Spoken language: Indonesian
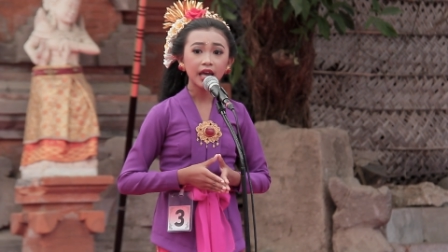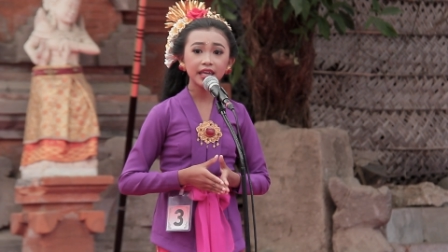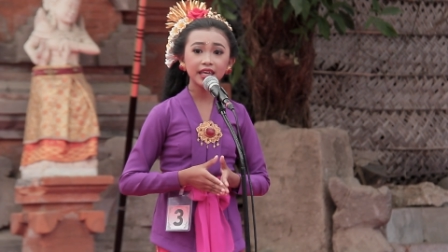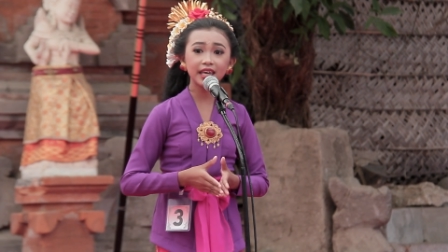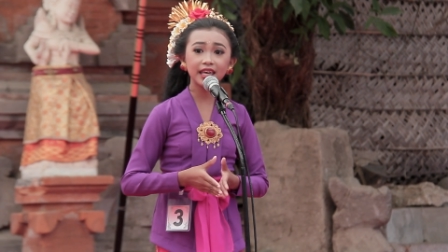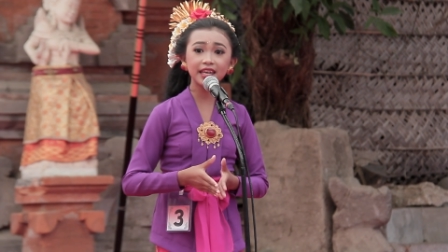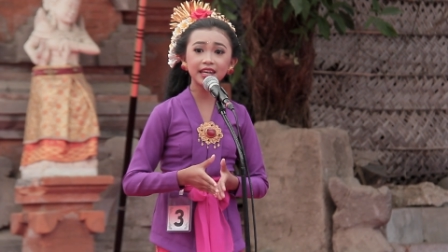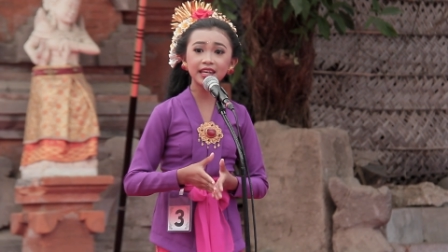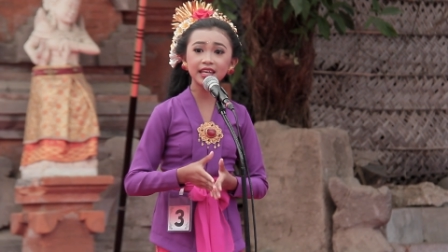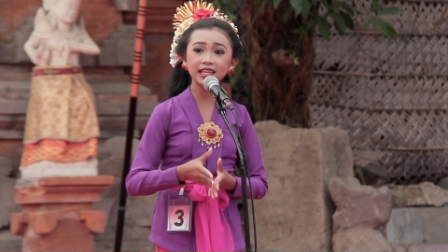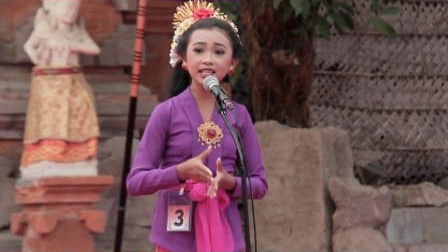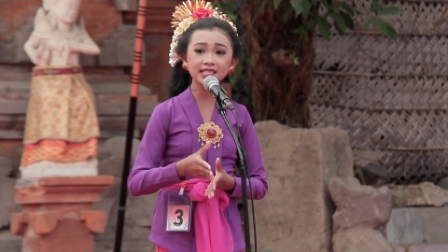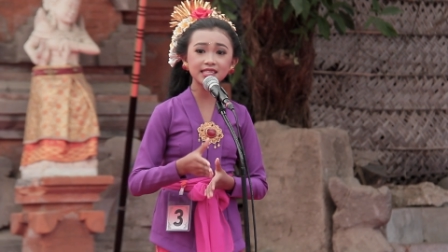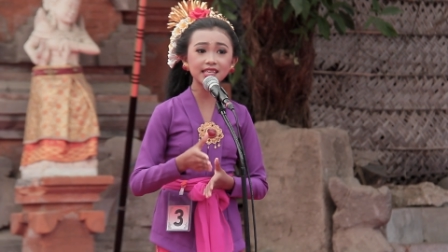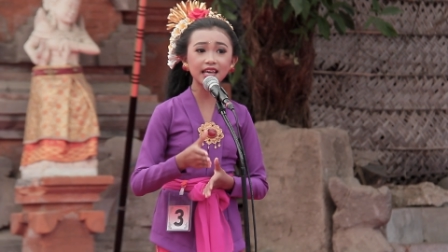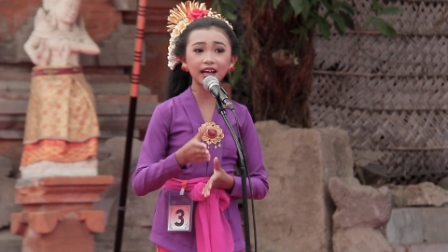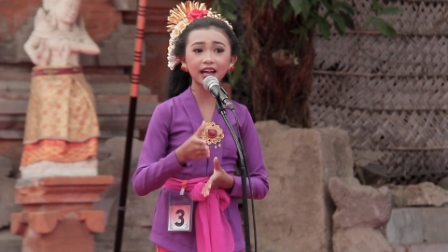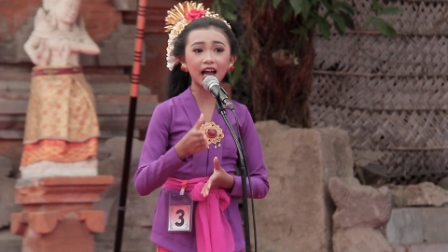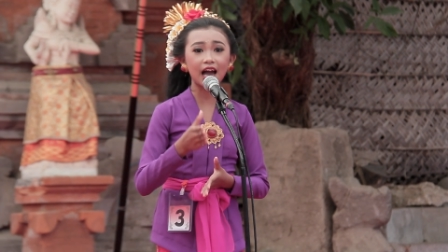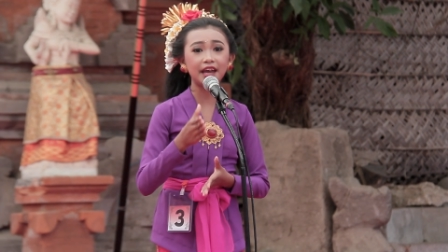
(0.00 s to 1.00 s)
yening
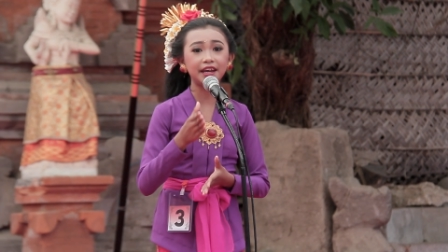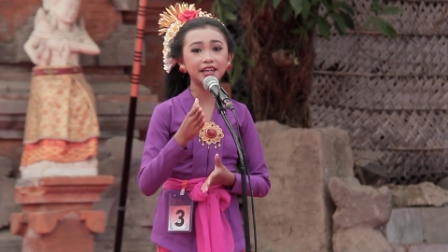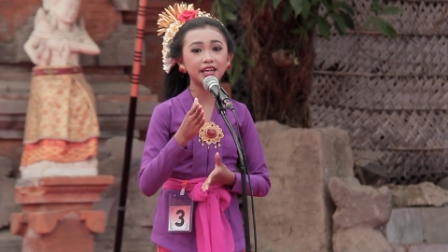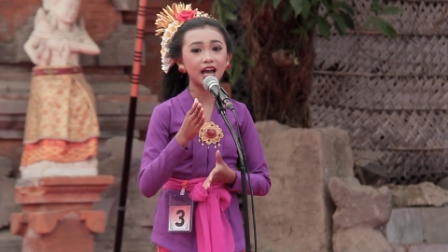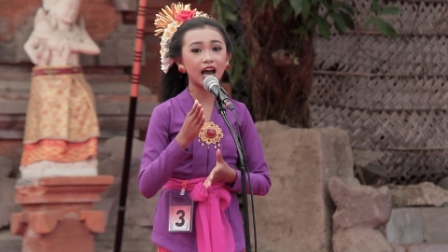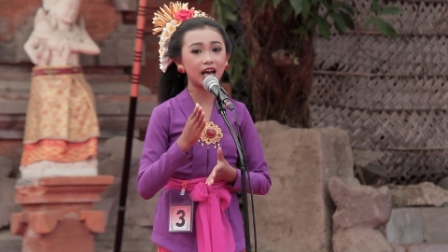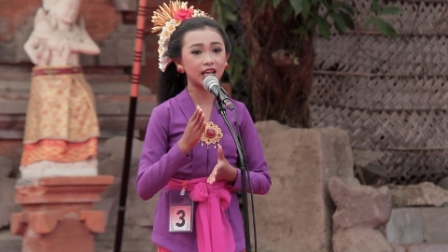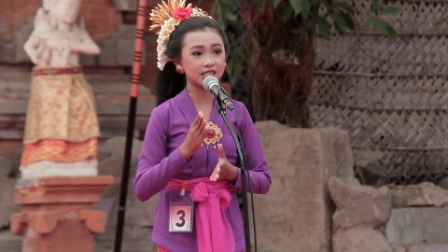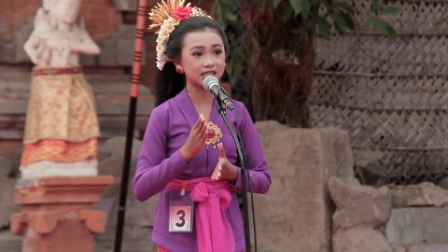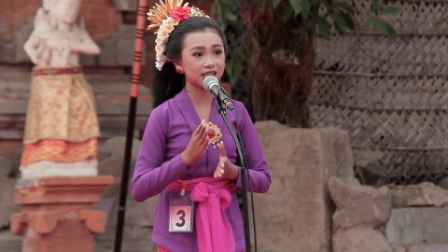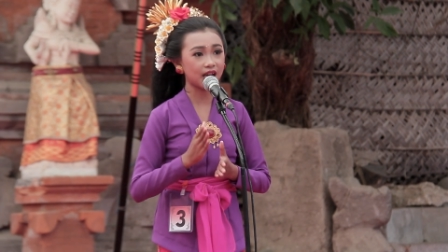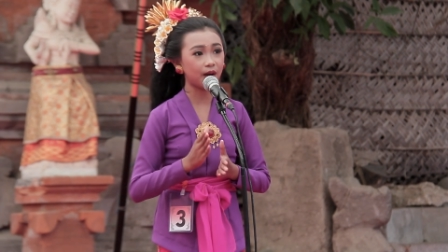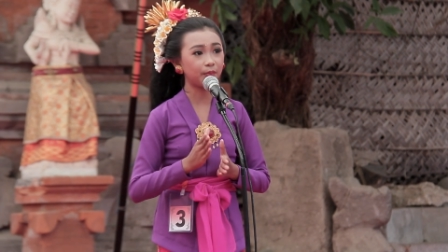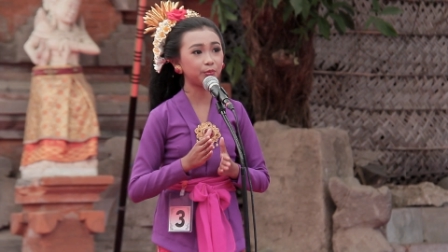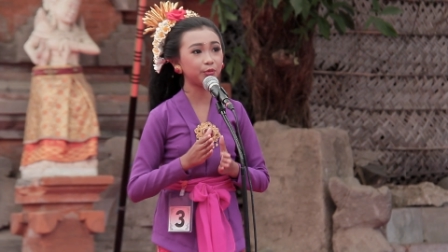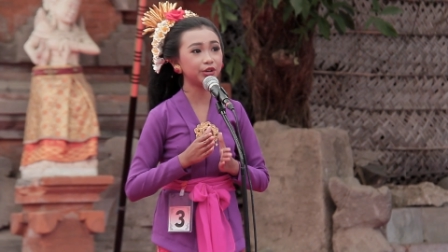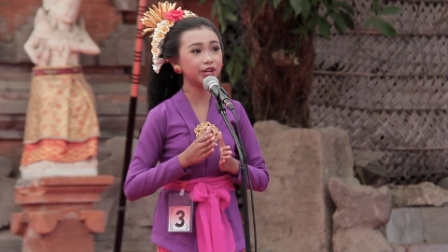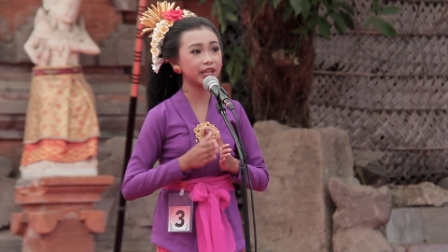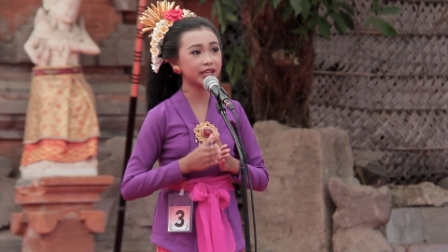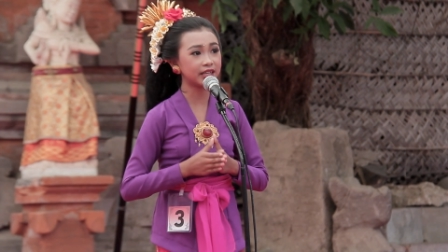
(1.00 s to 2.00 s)
sekadi asa
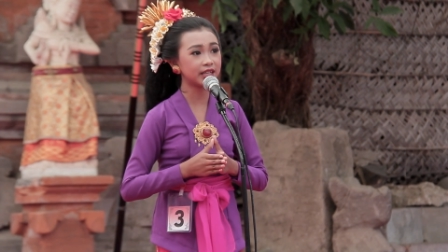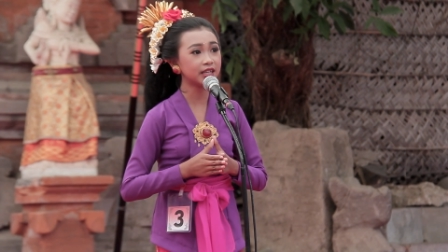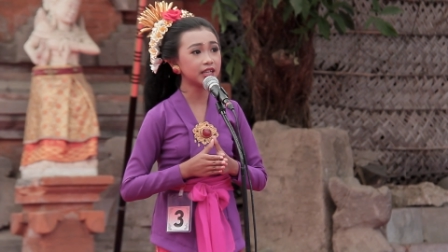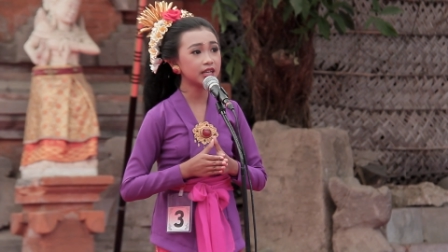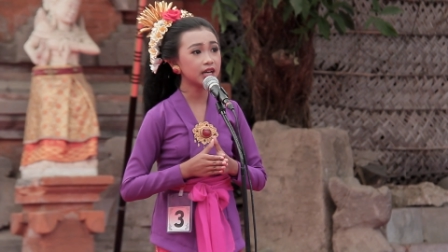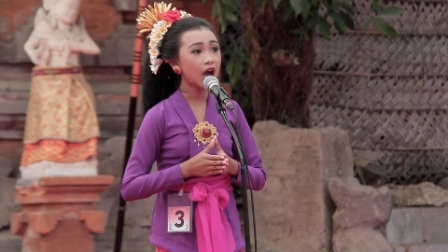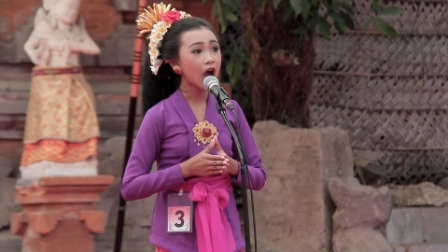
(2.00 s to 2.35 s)
punike